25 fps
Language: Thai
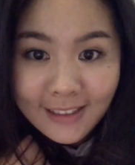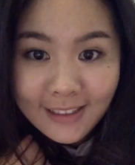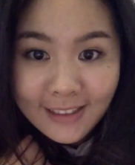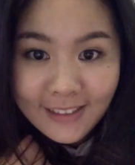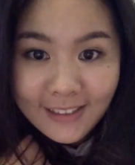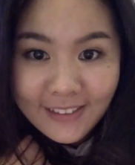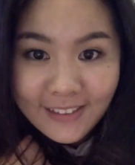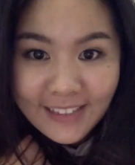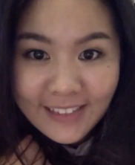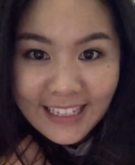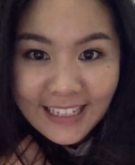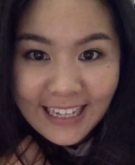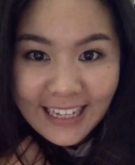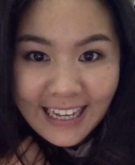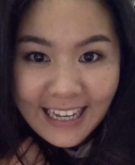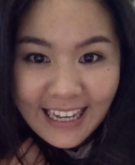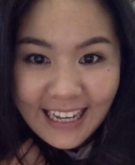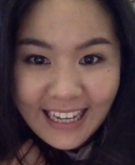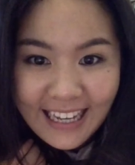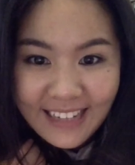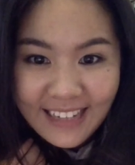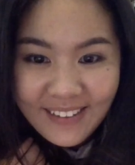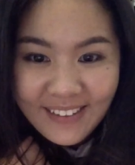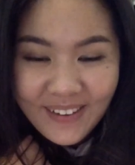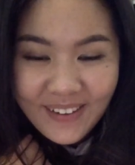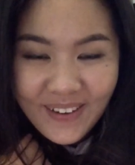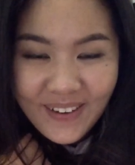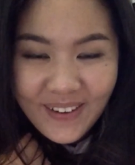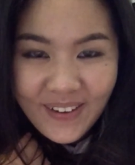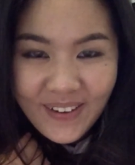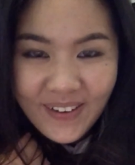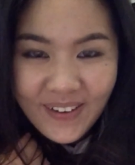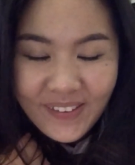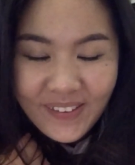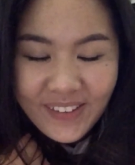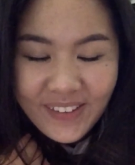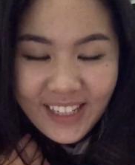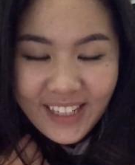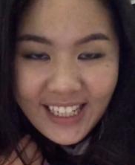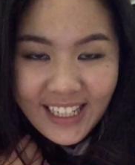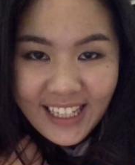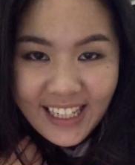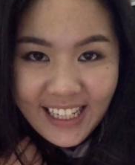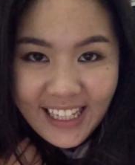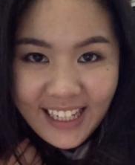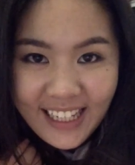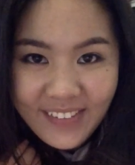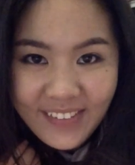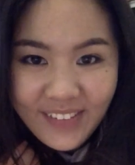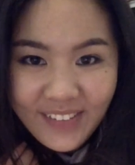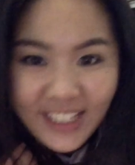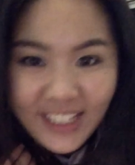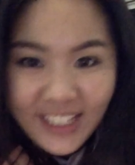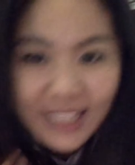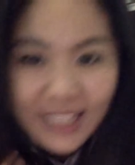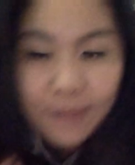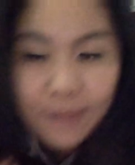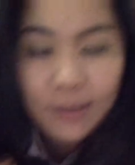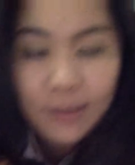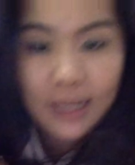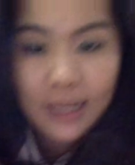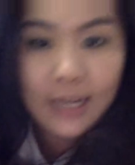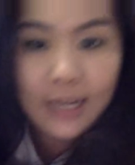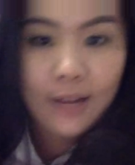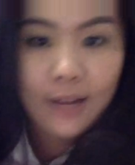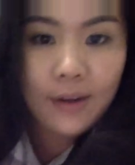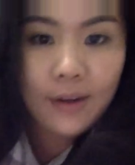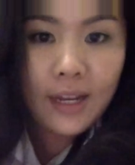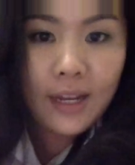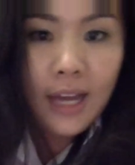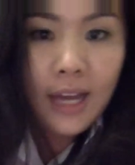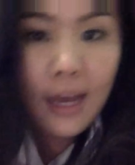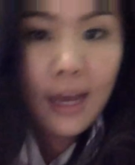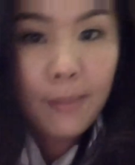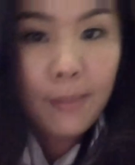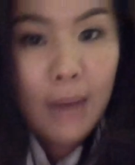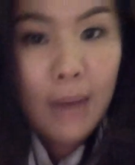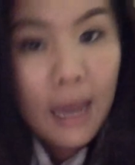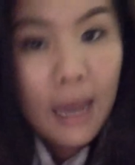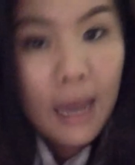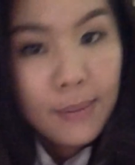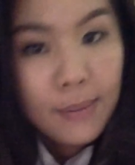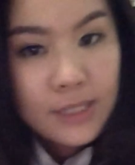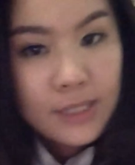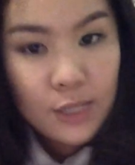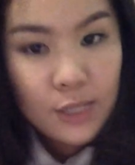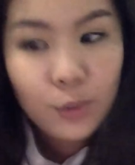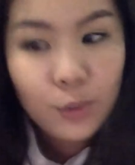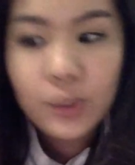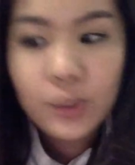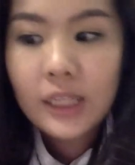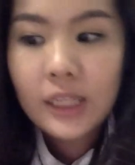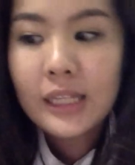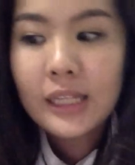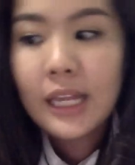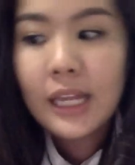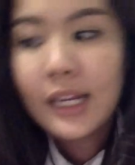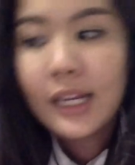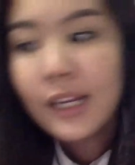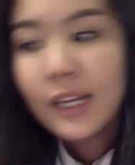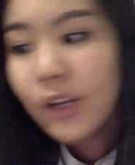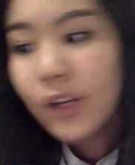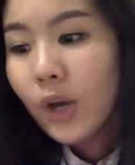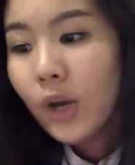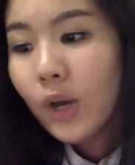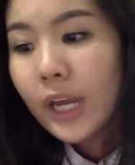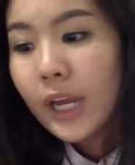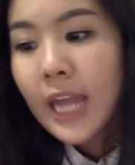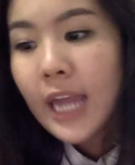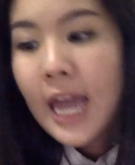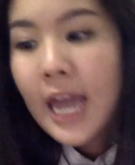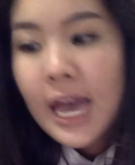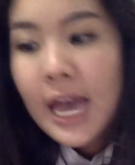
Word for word: สวัสดีค่ะทุกคนวันนี้กงกิงกลับมาอีกแล้วนะคะภาพอาจจะดูแตกๆนิดหน่อย